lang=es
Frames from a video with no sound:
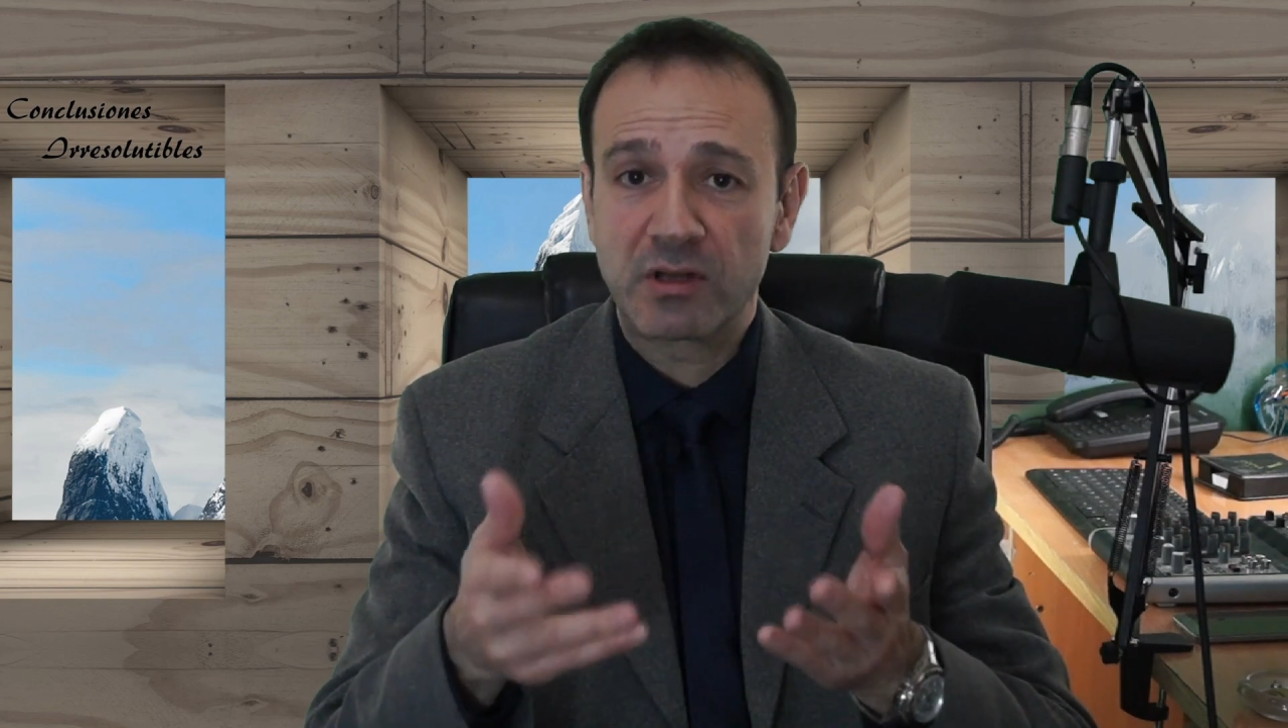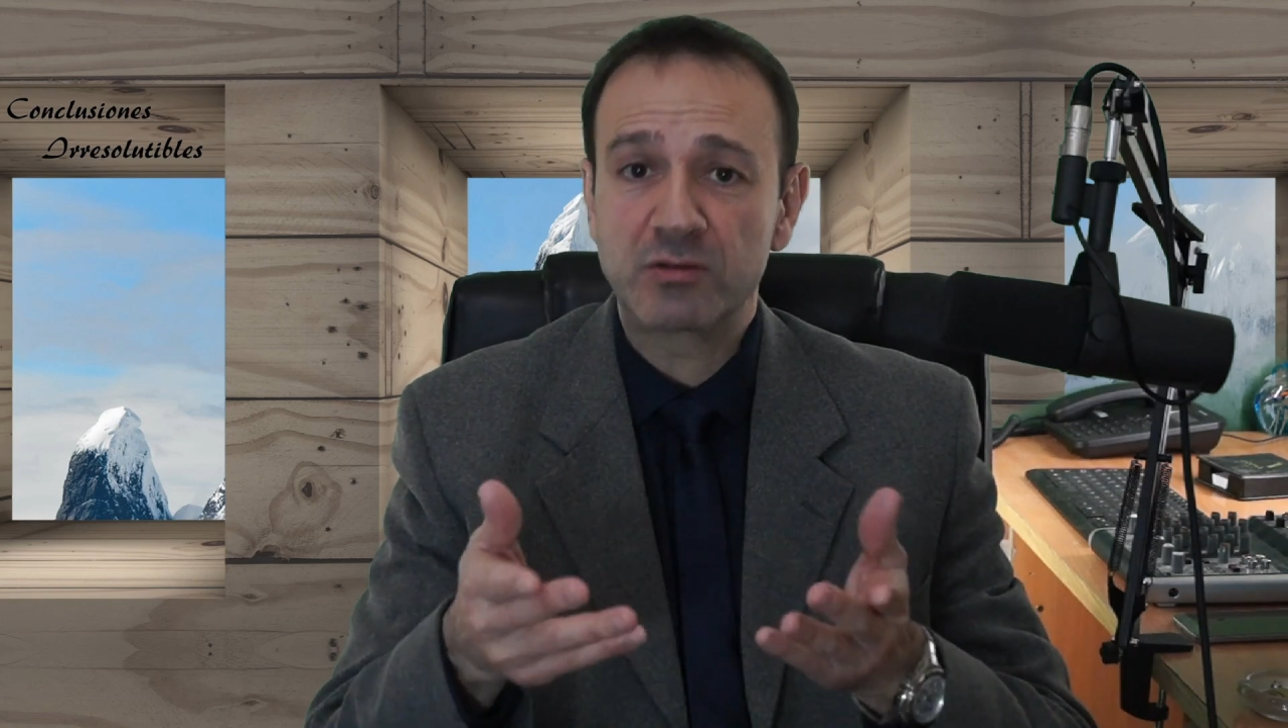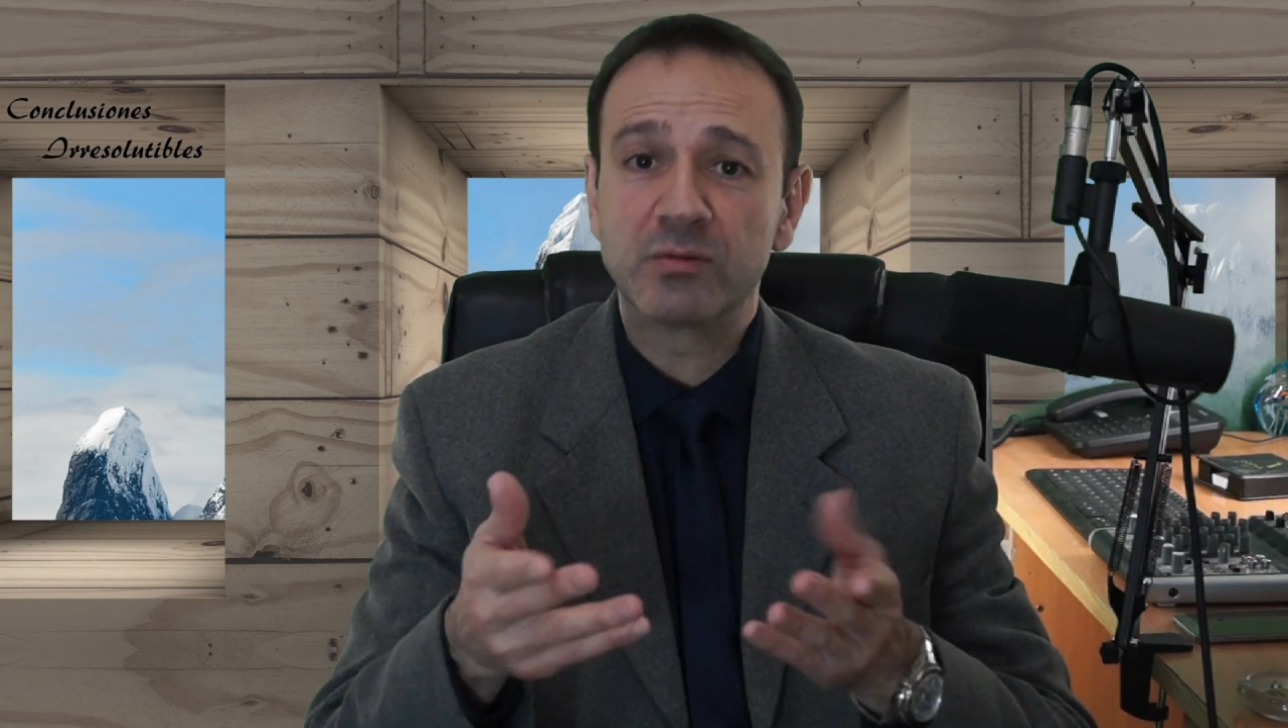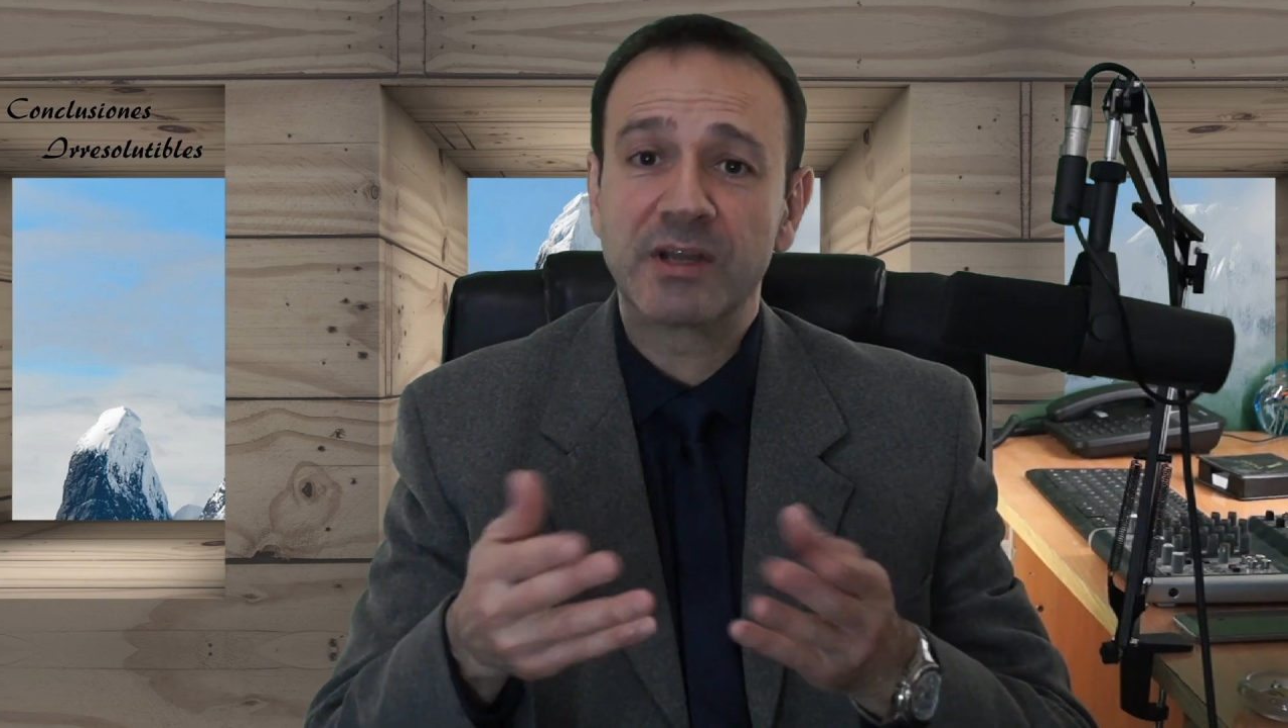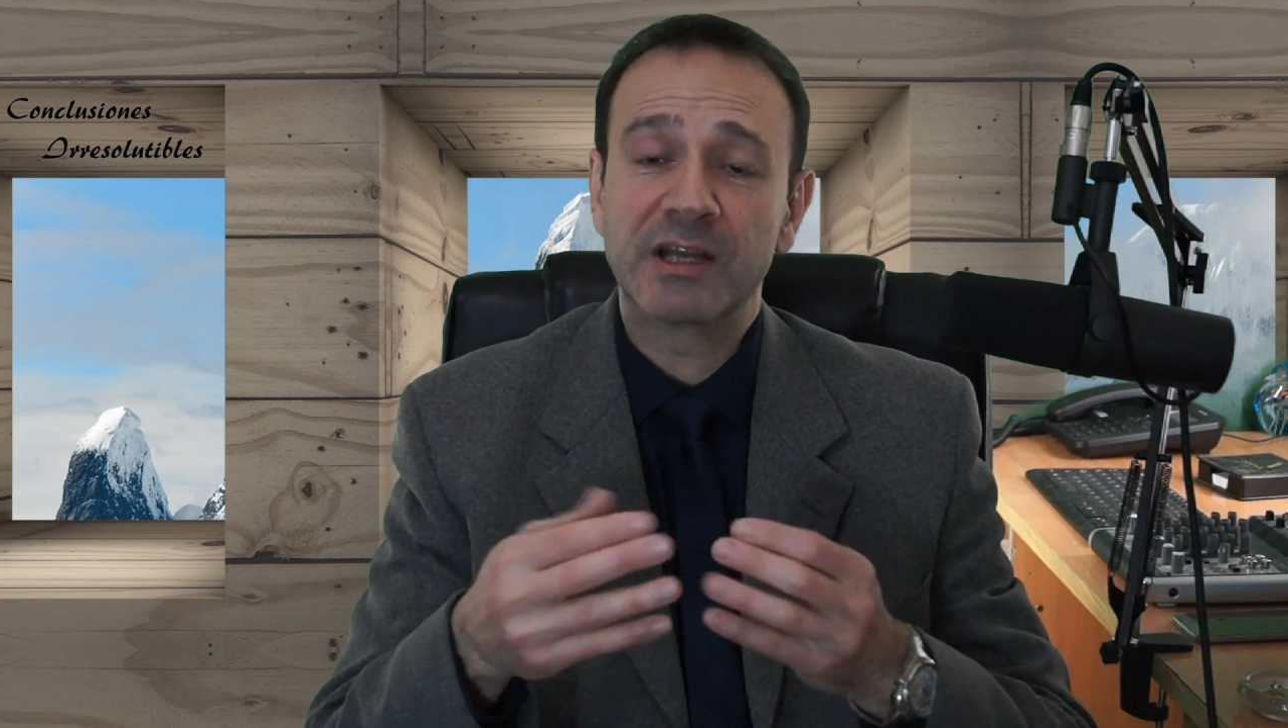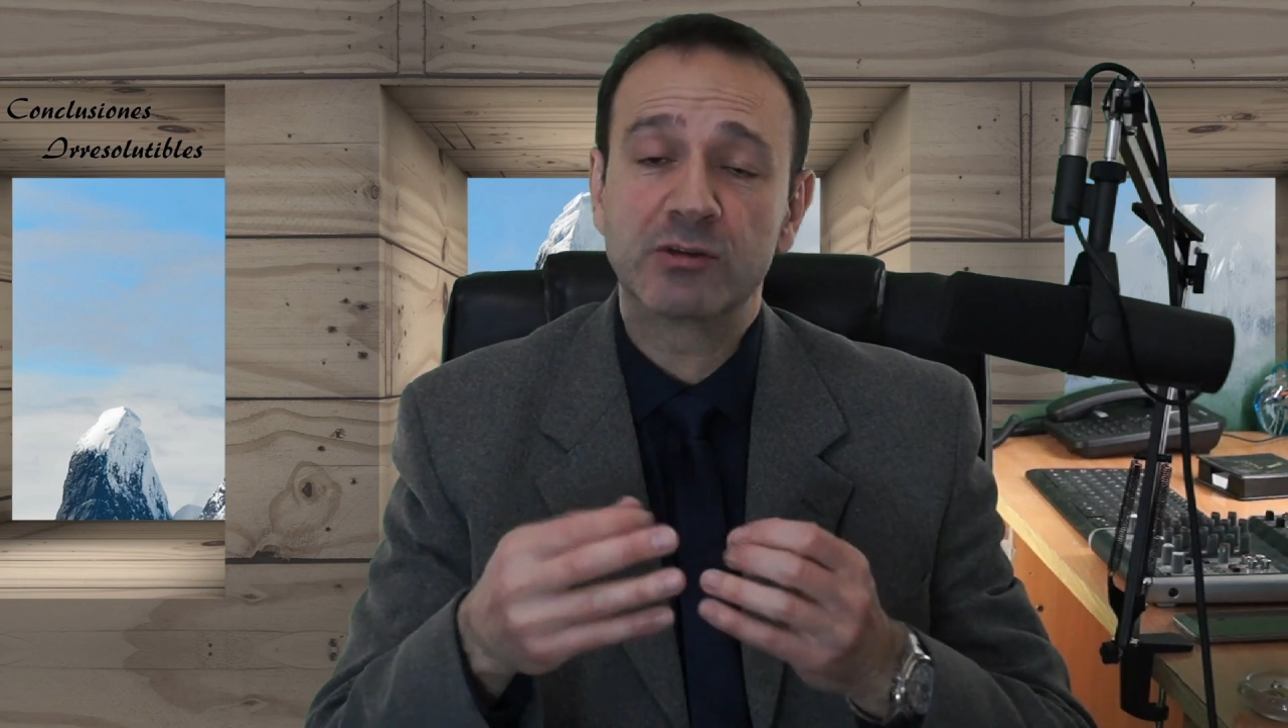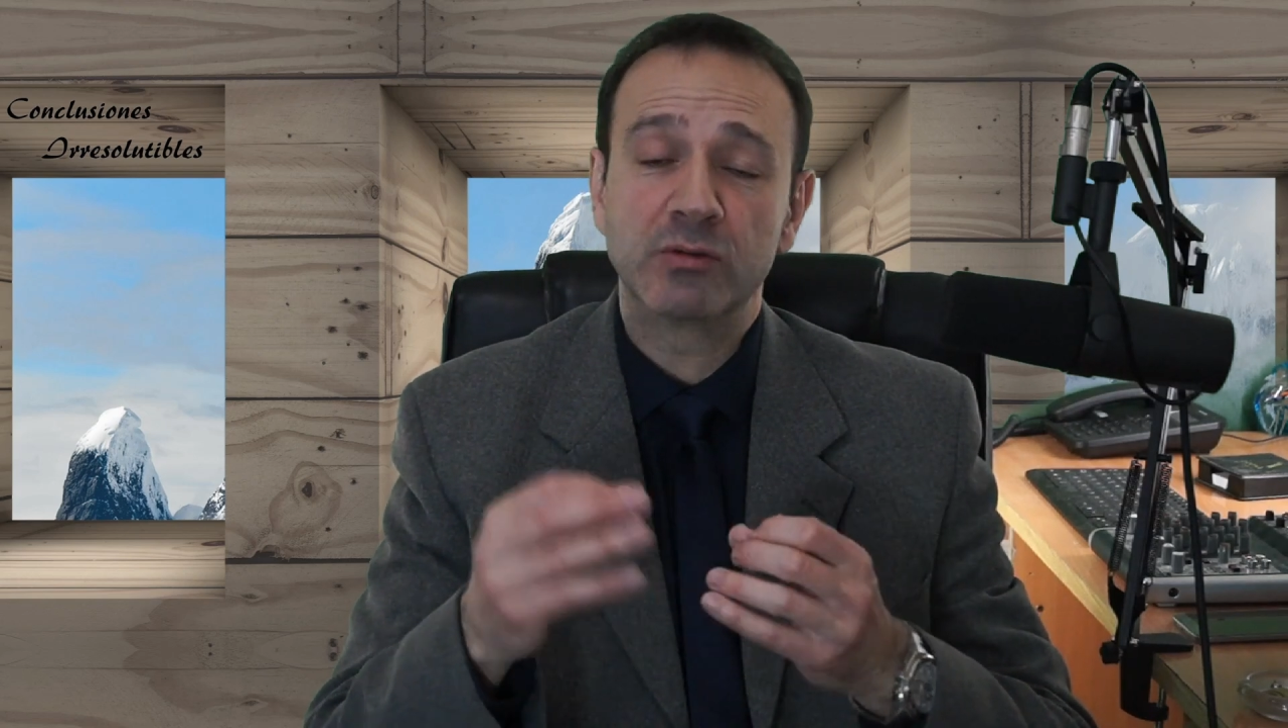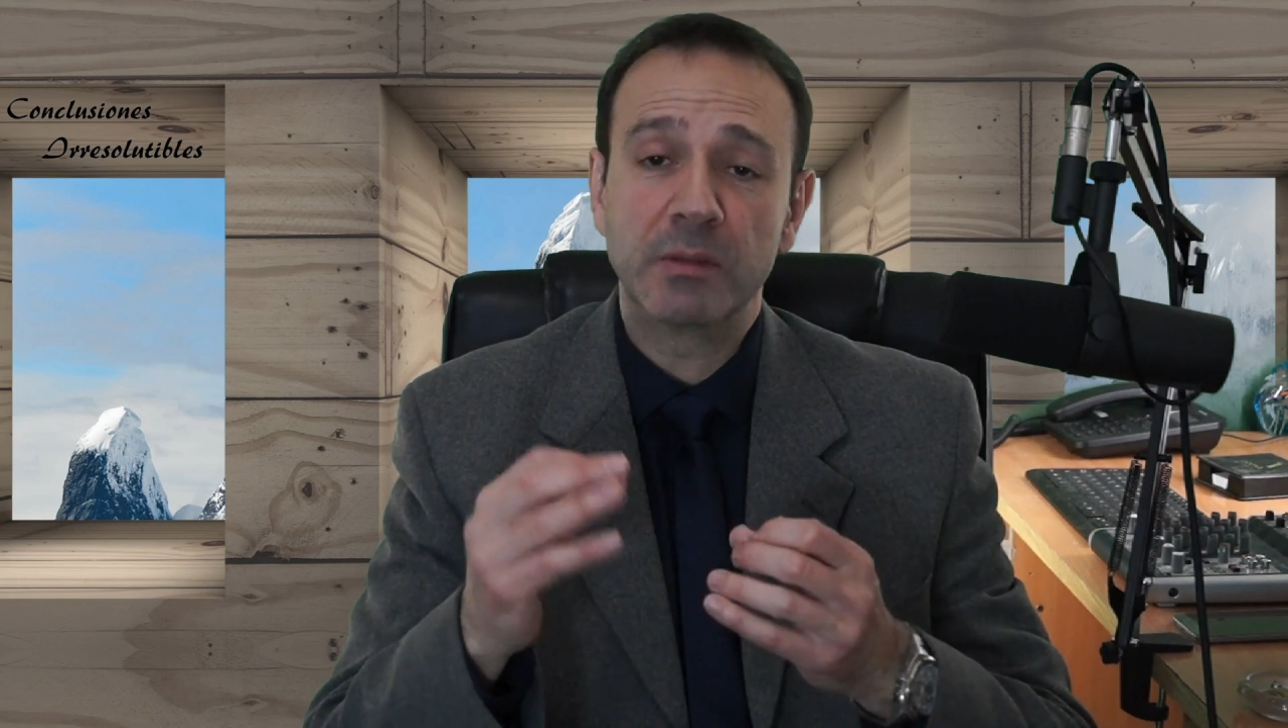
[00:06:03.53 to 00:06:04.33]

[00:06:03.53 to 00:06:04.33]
resulta que su